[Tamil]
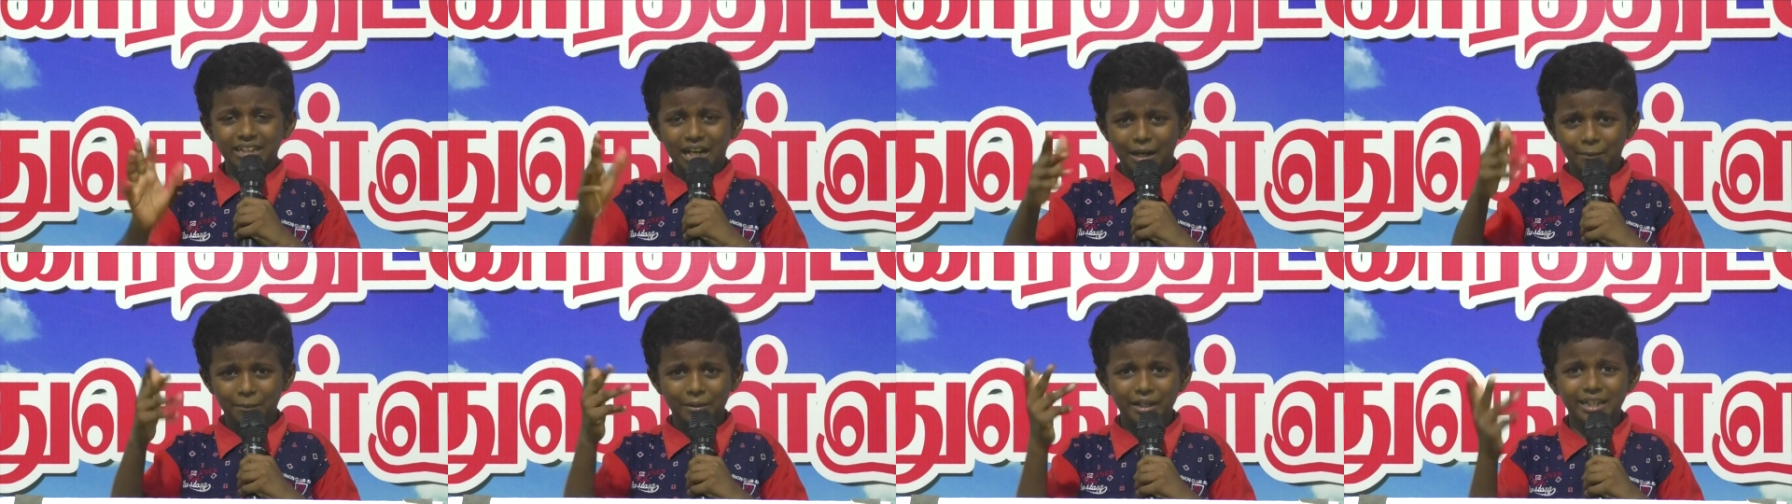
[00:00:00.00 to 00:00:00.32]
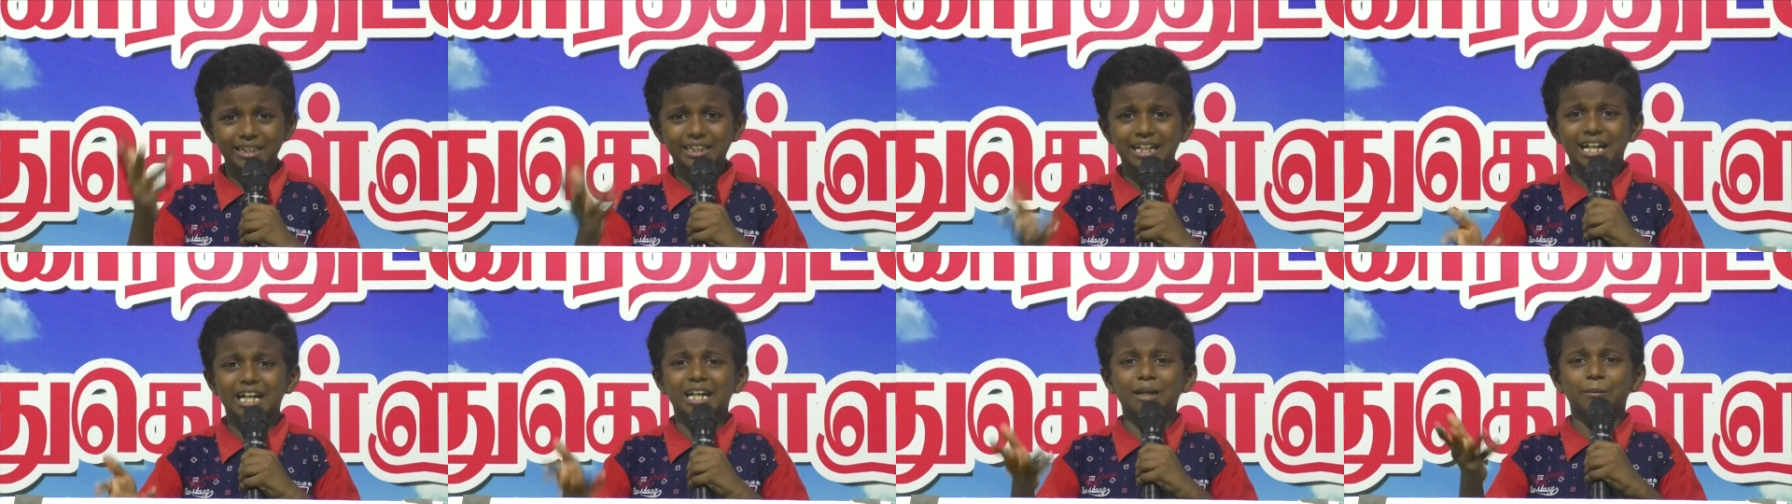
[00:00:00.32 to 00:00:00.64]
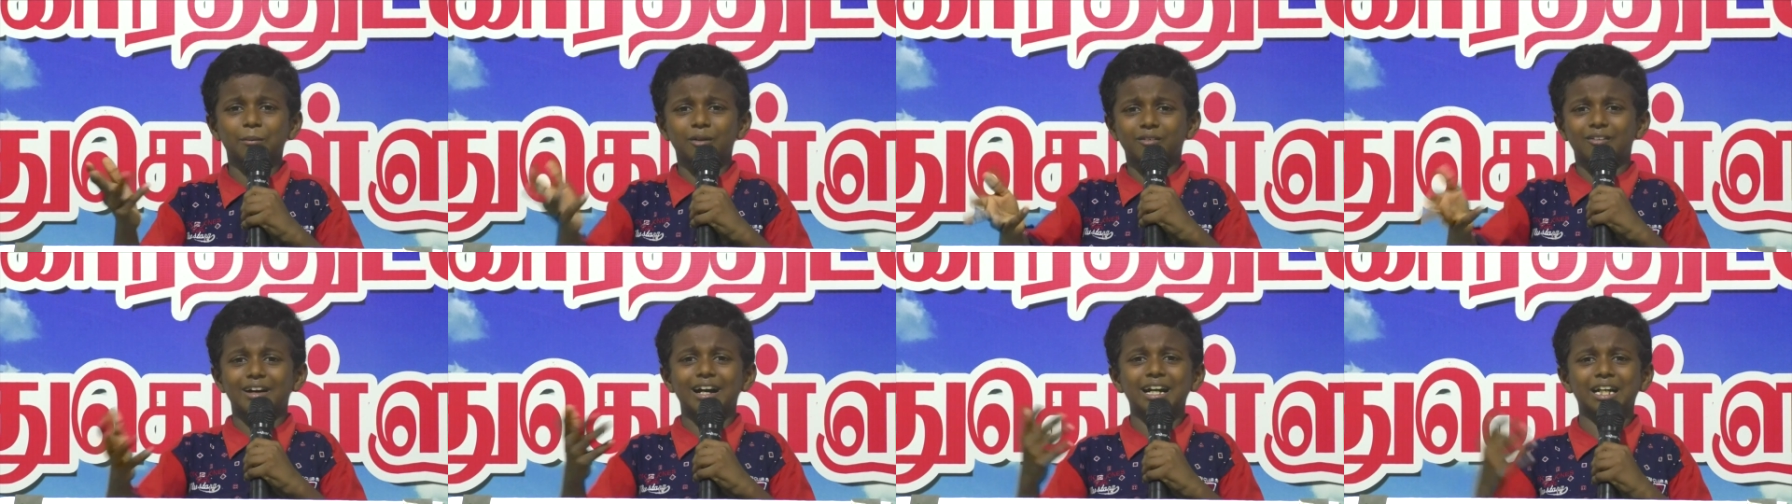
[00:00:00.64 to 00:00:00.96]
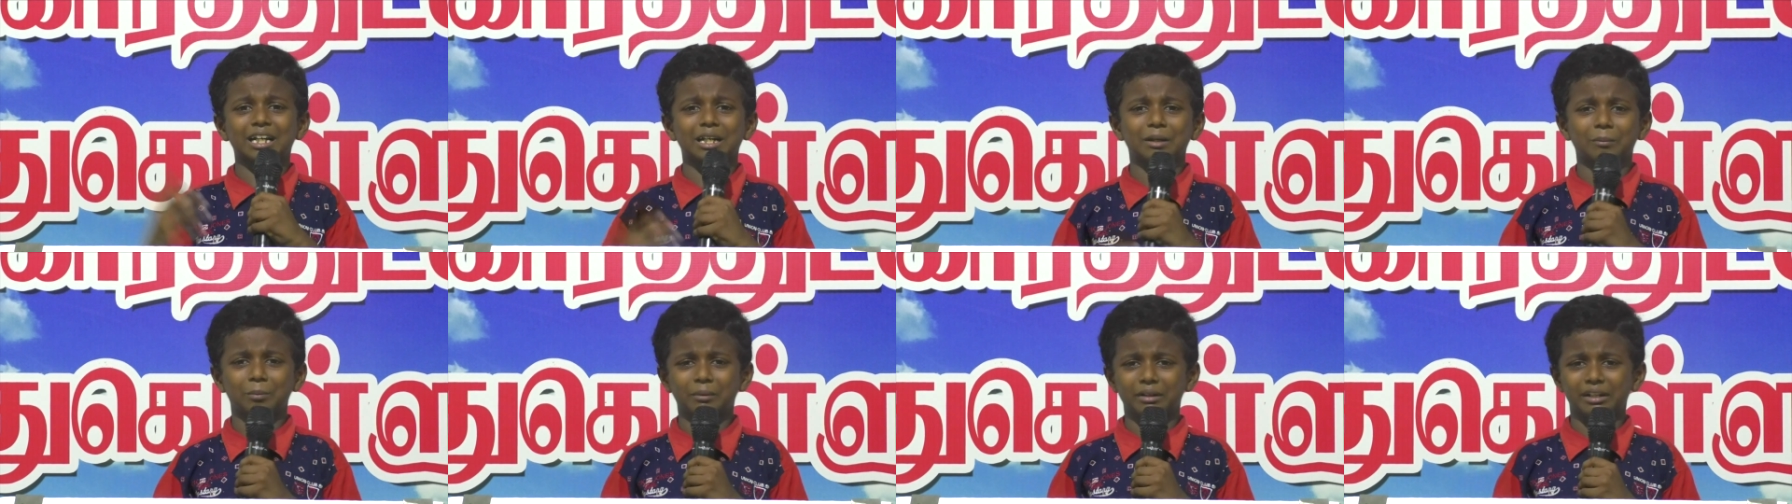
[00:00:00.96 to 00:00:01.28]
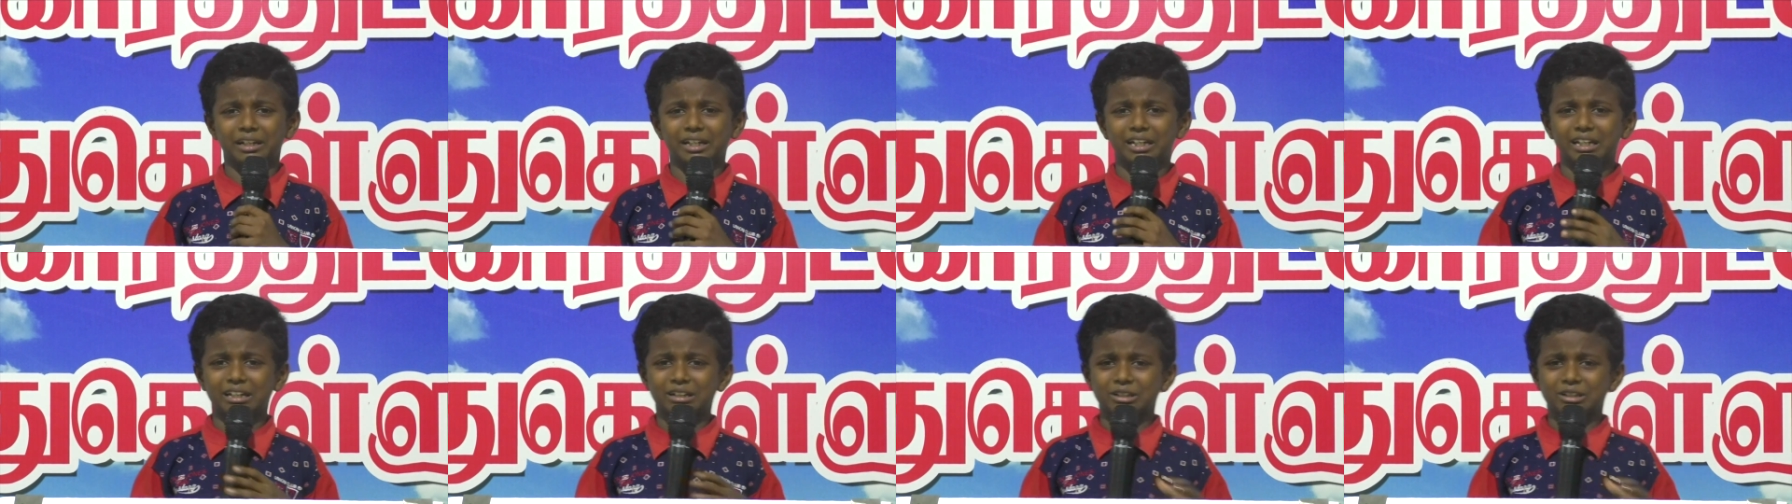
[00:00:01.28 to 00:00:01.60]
அப்படியே தான் நம்ம வாழ்க்கை போயினே